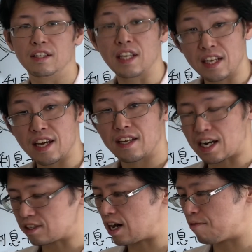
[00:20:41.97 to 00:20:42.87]
でね、
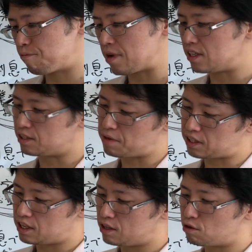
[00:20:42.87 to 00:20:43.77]
108ページ、ま
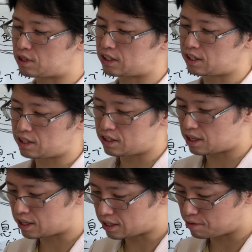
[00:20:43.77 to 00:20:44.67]
た引用させてい
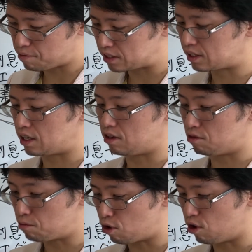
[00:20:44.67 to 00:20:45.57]
ただきますけれど
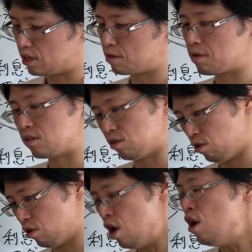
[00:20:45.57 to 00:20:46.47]
も、いきます
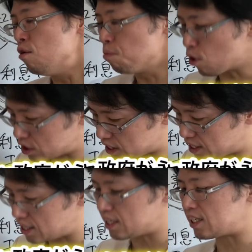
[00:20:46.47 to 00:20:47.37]
よ。もし
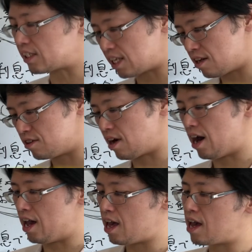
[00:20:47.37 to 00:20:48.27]
ギリシャ政府
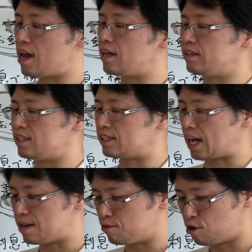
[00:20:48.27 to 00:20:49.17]
が永遠に
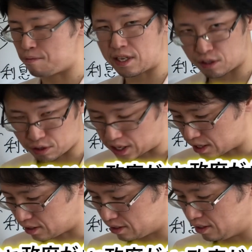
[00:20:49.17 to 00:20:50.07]
債務を免除さ
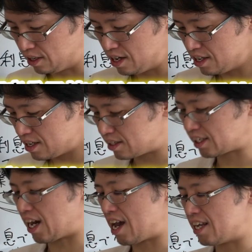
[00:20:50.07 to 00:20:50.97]
れず、いつ
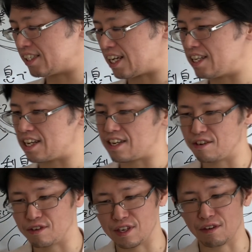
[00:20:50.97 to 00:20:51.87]
か返済でき
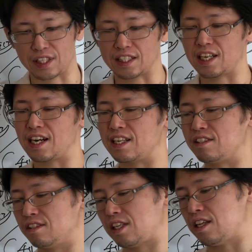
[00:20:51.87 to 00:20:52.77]
るふりをさせられ
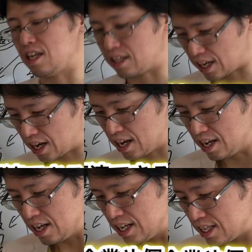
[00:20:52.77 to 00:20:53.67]
続けていたら、
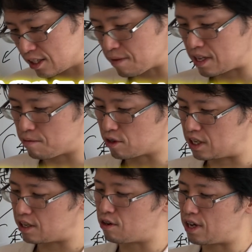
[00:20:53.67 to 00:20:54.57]
いつまでも
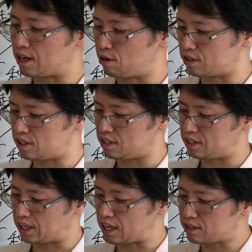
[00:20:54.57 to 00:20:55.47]
企業や個人
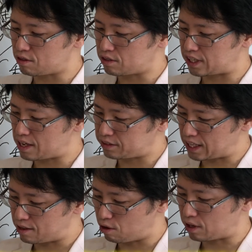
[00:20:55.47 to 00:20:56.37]
に多額の税負
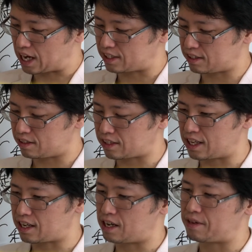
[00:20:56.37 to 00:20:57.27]
担を課し続け
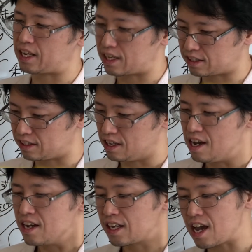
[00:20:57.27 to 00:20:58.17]
なければならず、
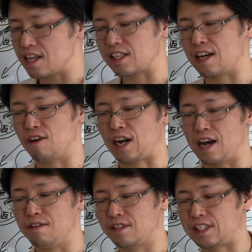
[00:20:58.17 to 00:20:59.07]
経済を
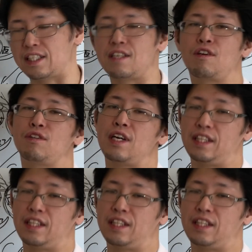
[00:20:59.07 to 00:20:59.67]
回復させることは